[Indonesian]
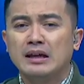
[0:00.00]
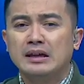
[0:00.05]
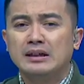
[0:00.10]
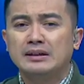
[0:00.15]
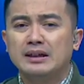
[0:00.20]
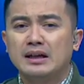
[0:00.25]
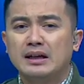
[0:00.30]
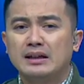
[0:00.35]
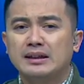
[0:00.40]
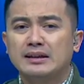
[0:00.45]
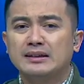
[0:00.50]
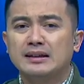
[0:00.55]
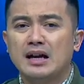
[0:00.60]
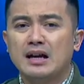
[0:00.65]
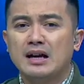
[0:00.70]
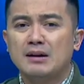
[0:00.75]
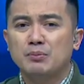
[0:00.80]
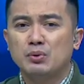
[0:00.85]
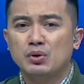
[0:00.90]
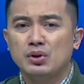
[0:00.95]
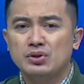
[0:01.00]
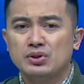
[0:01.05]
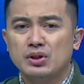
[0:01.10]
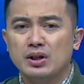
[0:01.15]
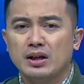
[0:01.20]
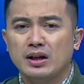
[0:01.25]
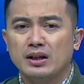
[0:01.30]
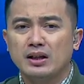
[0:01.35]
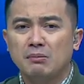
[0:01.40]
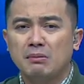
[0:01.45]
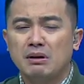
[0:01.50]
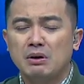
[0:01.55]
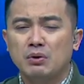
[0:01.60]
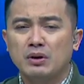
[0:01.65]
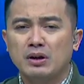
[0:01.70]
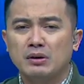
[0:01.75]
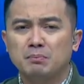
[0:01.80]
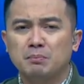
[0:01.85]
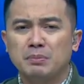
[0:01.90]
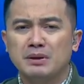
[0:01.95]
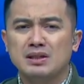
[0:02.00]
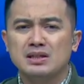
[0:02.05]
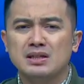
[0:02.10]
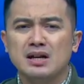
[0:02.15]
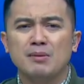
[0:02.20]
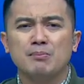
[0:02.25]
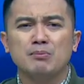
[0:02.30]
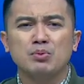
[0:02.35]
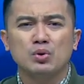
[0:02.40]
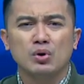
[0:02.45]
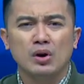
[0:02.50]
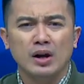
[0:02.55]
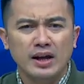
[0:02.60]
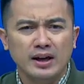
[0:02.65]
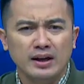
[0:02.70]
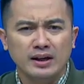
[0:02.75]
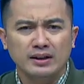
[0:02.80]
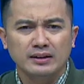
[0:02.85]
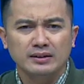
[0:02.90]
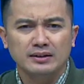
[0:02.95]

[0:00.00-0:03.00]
yang ditangkap polisi karena melakukan pencabulan